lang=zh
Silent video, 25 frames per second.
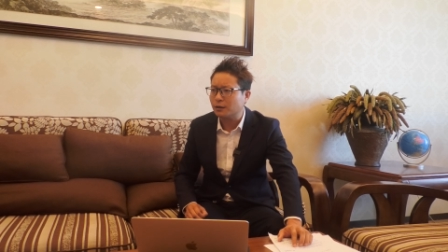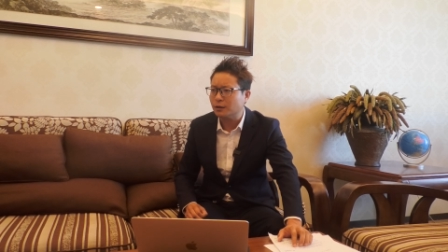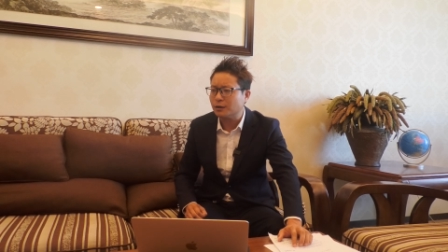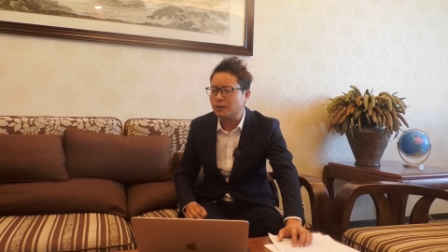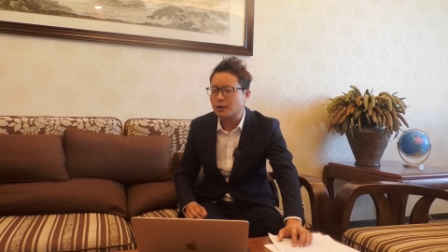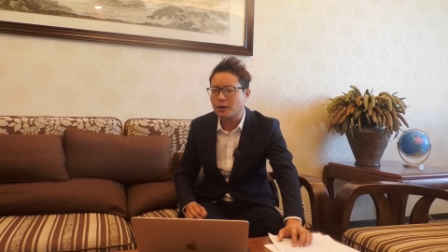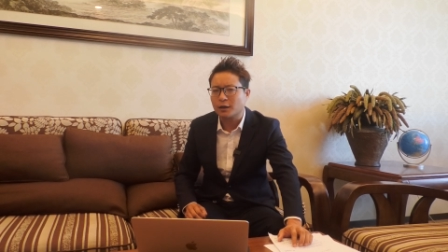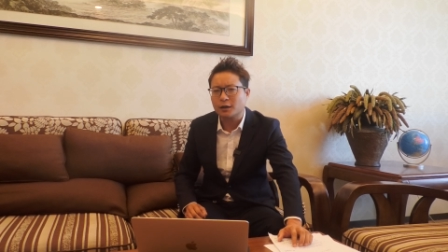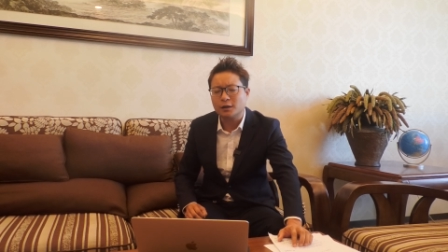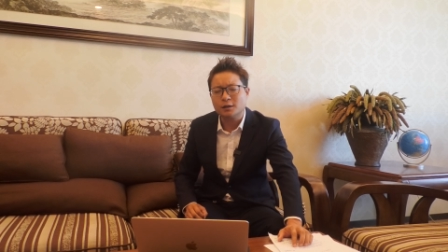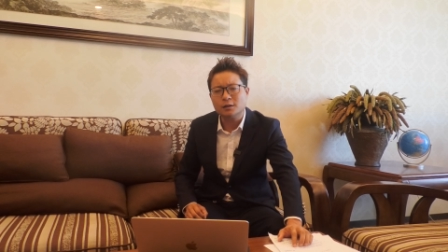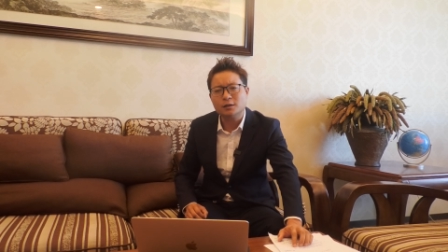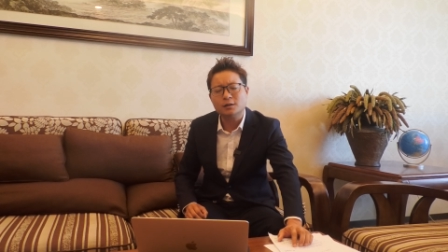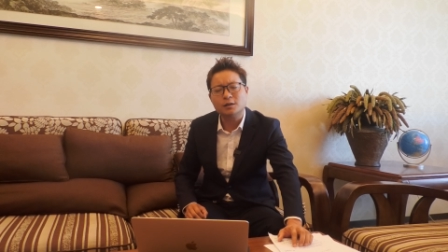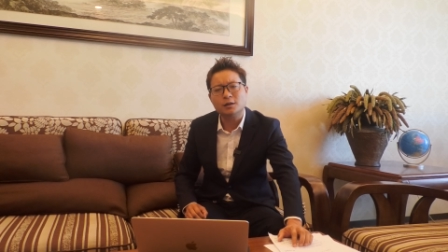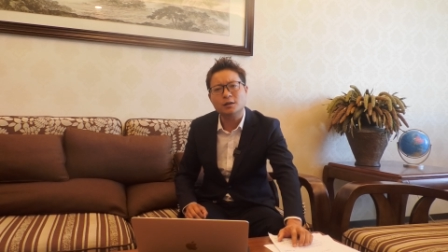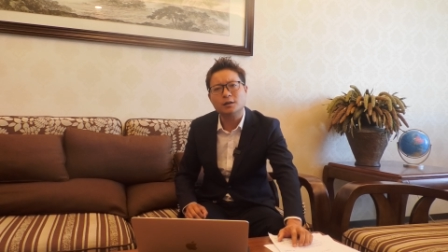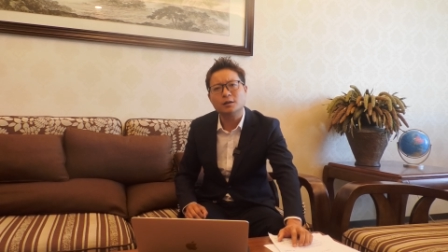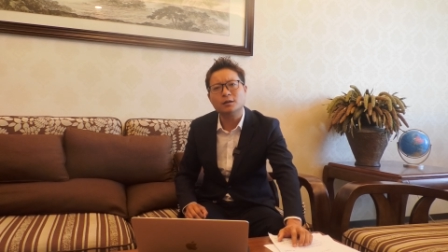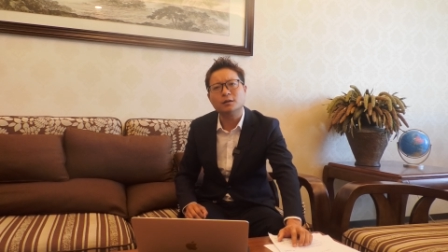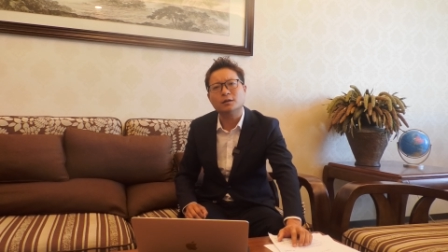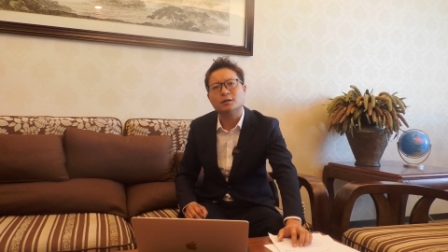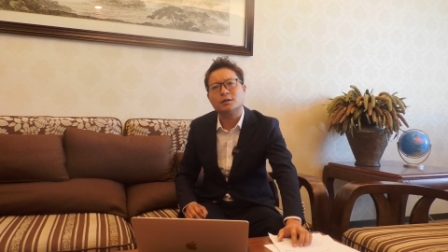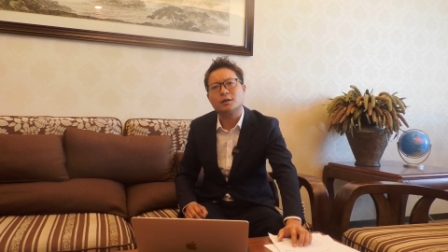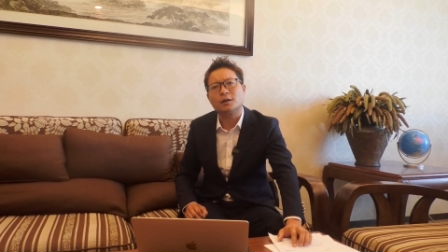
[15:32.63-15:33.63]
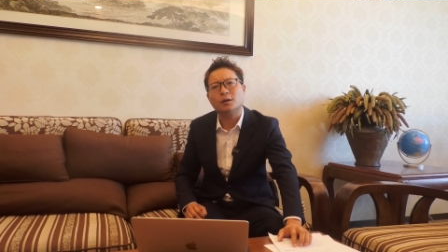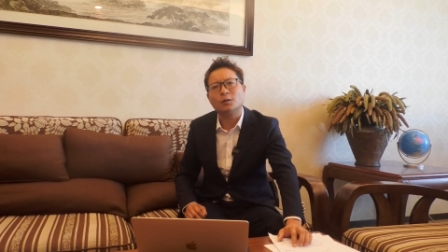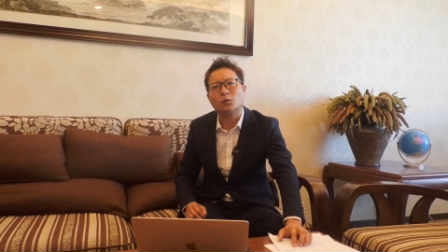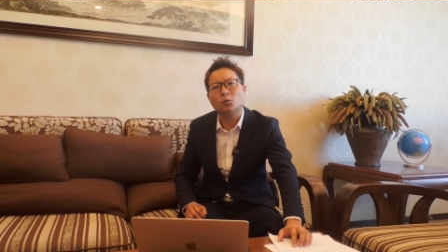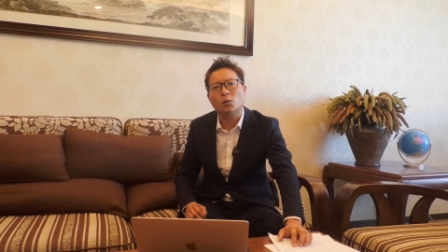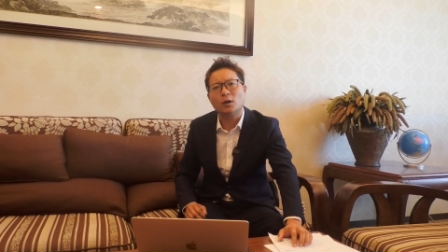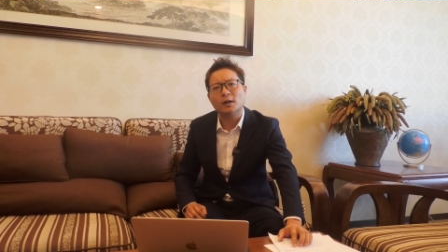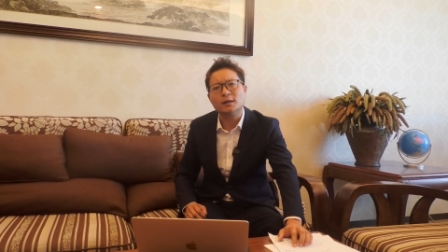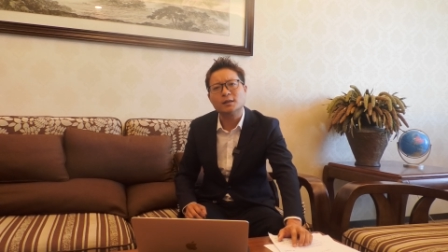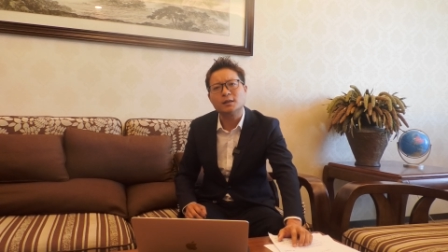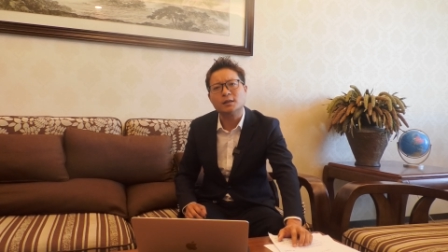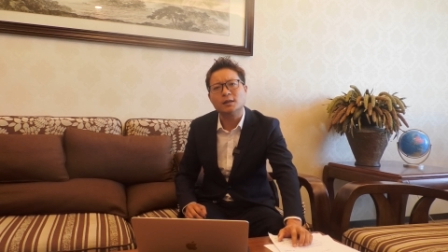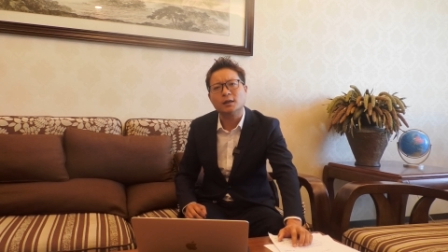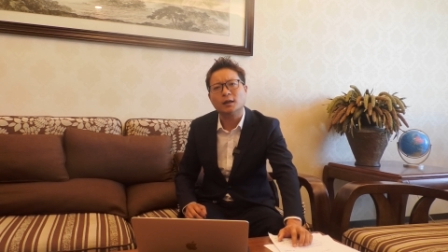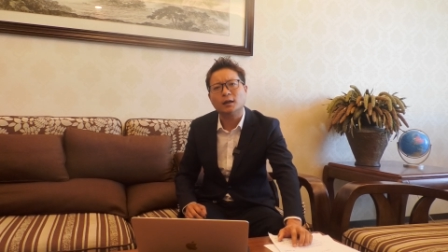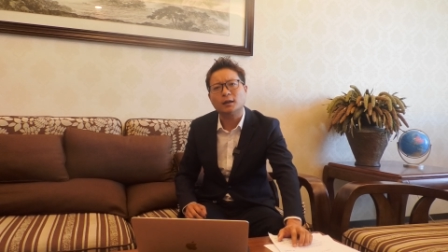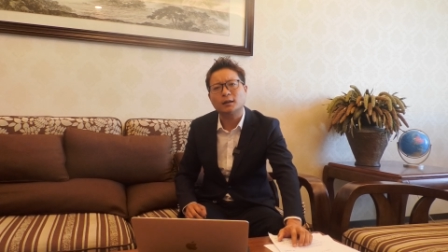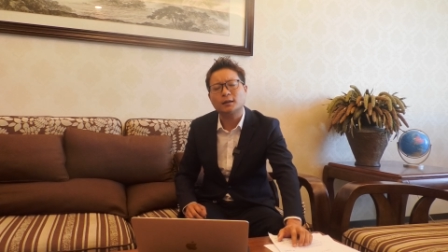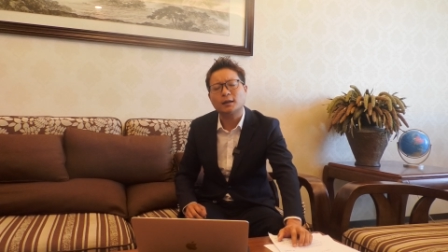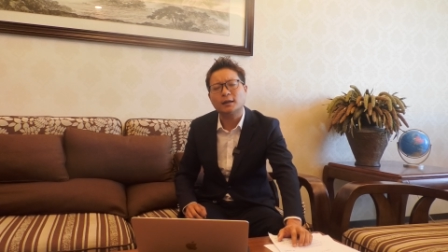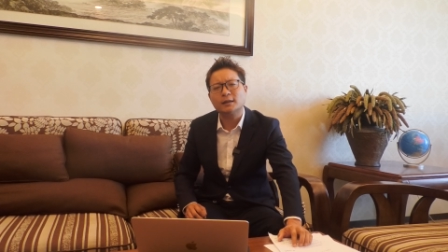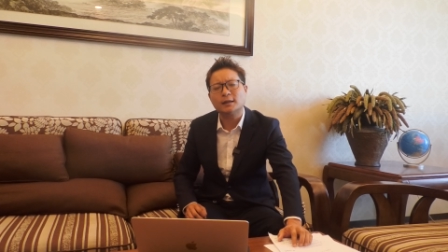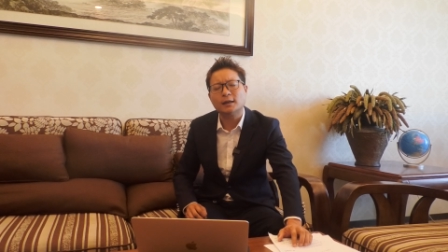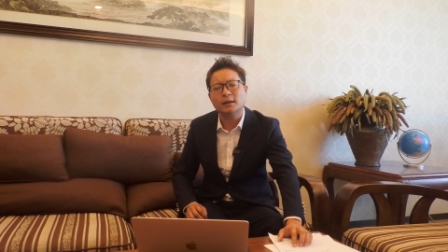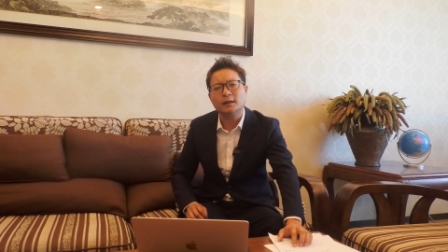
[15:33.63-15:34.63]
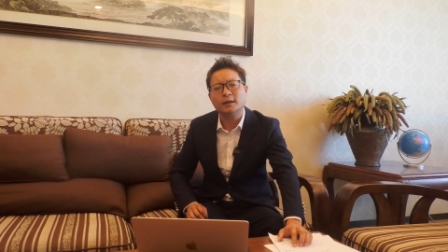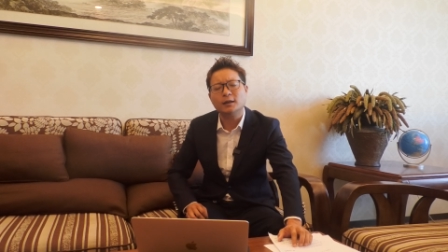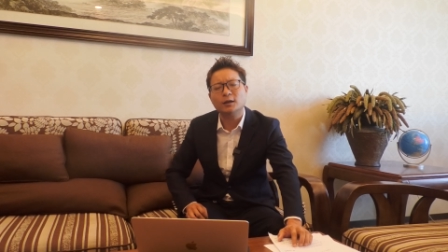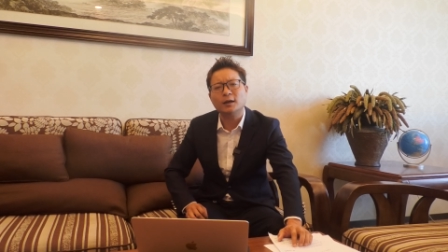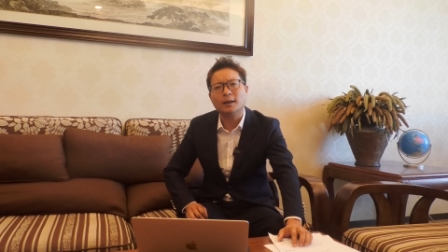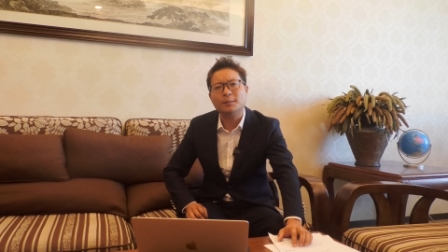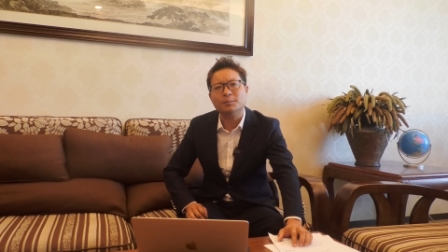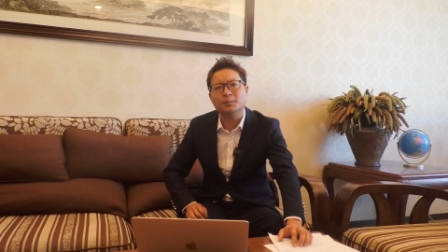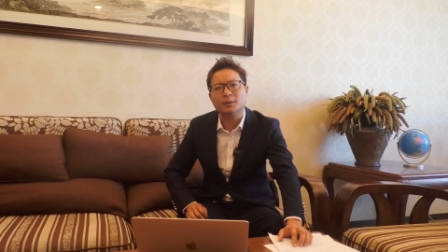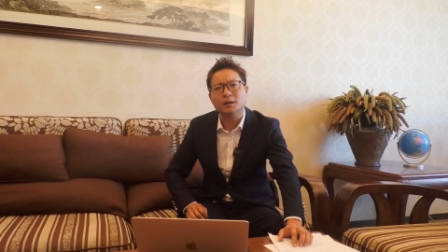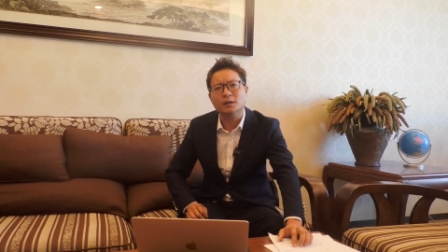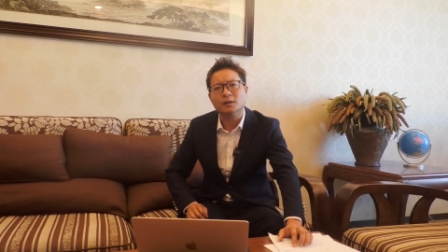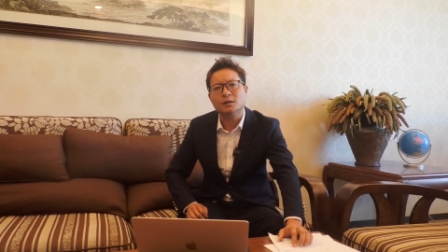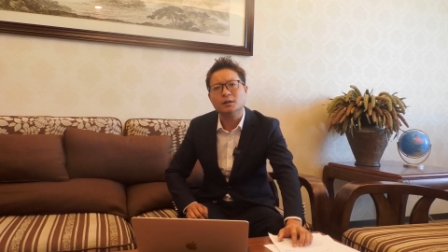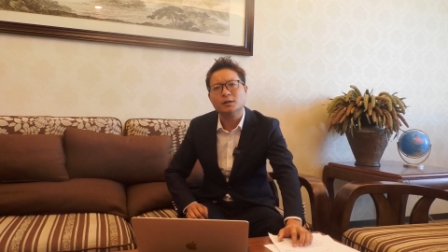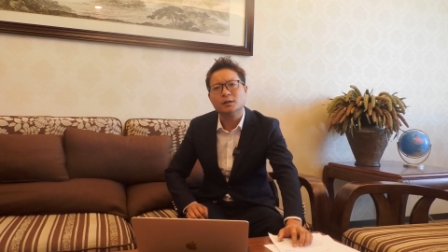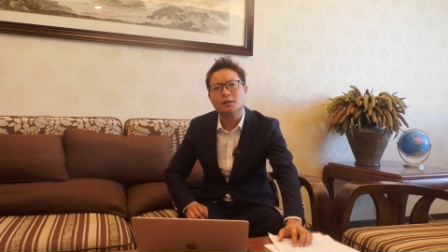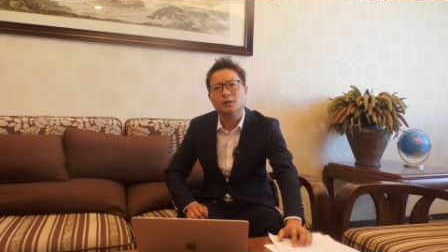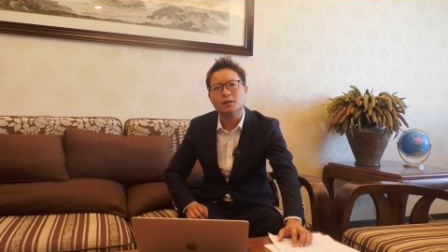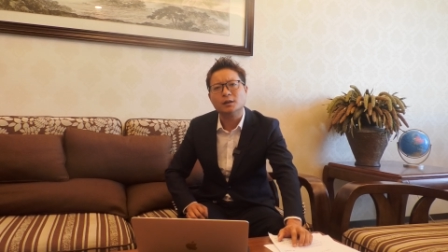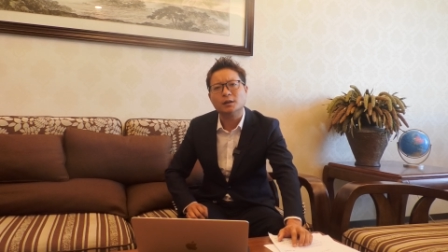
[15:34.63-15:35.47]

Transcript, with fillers: 底层跟精英的这个关系啊，大家力量比，